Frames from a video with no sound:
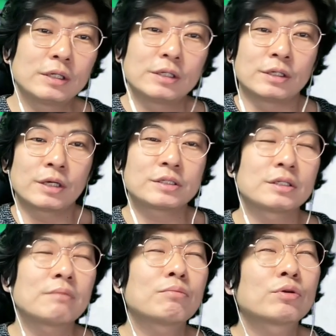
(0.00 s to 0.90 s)
이게
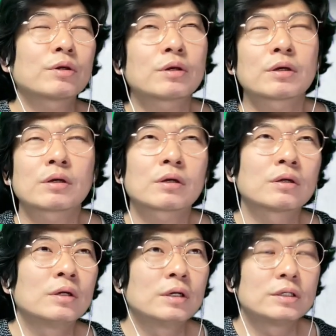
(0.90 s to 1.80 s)
지난번에
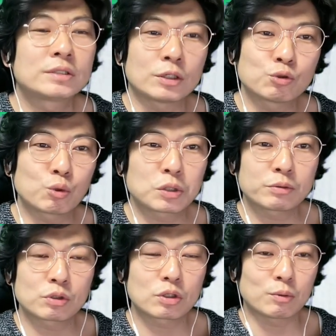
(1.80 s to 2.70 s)

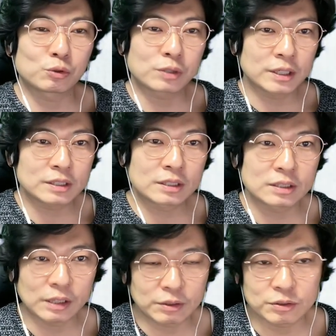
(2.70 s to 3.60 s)
제주도에서부터 먼저
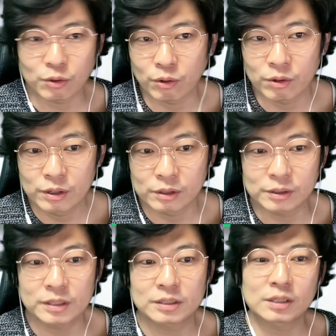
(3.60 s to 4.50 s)
테스트를 했었어요.
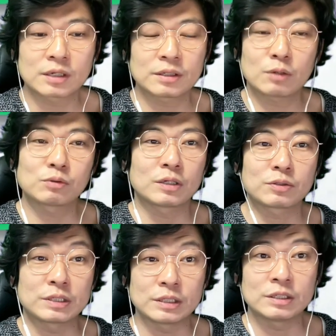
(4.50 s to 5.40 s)
테스트가 끝나고 나서
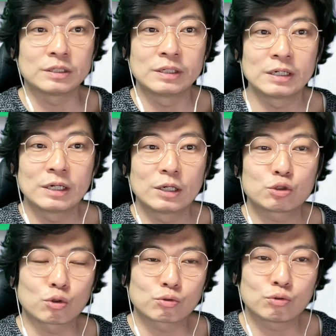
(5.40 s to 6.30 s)
이제는
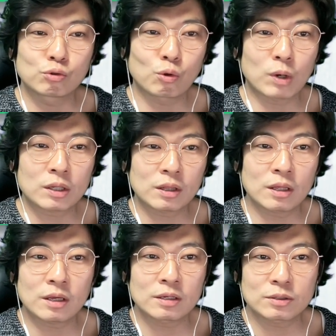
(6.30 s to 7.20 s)
전국으로
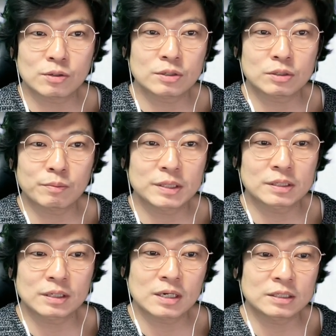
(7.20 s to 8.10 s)
확대해서
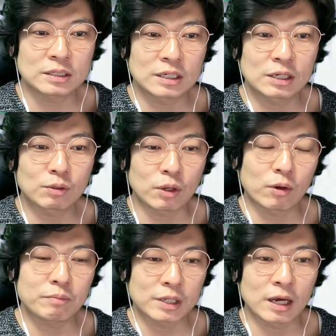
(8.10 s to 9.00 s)
서비스가 진행이 되려
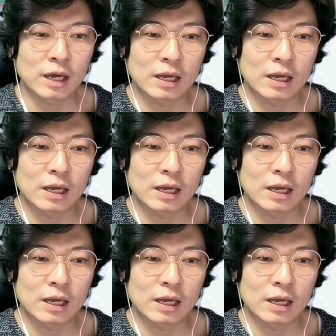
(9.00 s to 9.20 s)
합니다.